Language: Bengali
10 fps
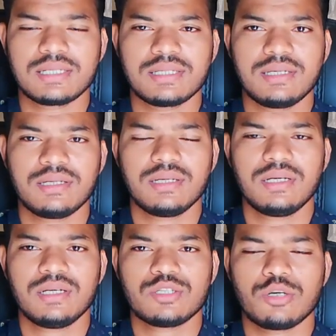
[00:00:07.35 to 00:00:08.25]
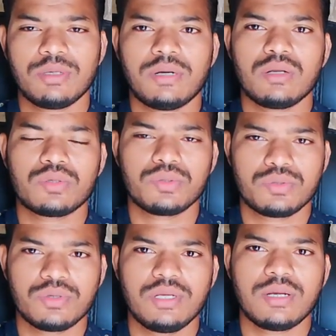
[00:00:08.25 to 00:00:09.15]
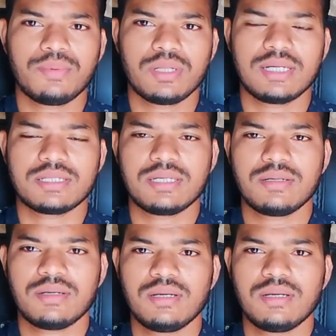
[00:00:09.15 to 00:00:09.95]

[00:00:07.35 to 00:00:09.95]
আছেন সবাই ভালো সুস্থ নিরাপদে আছেন